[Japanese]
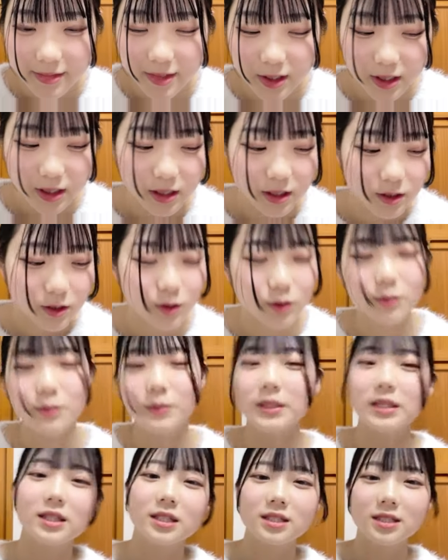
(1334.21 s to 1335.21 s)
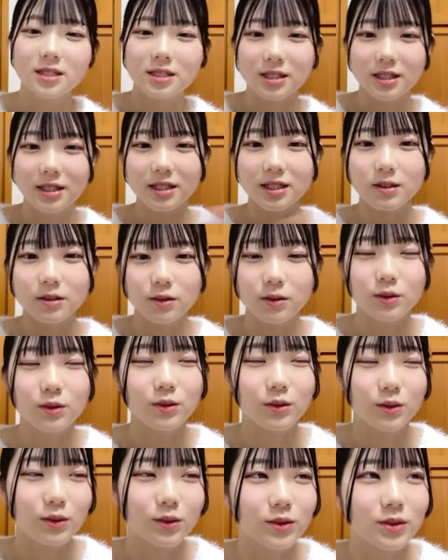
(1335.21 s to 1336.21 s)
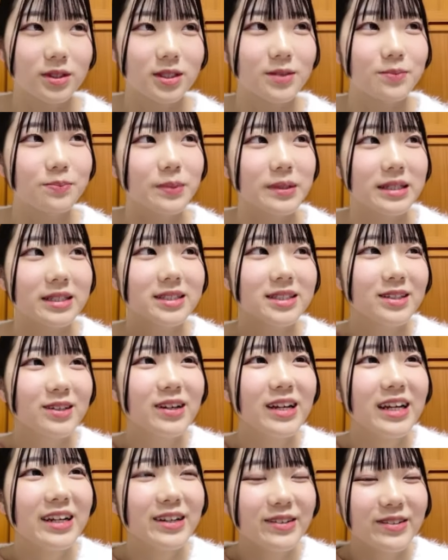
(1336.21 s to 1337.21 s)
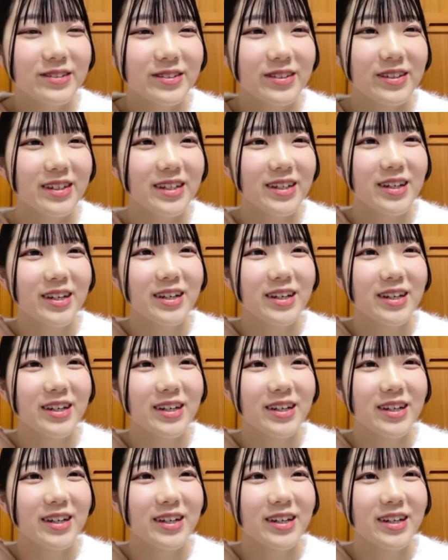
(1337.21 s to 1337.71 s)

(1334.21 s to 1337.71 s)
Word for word: それねちょっとみんなさレナのことを心配してくれる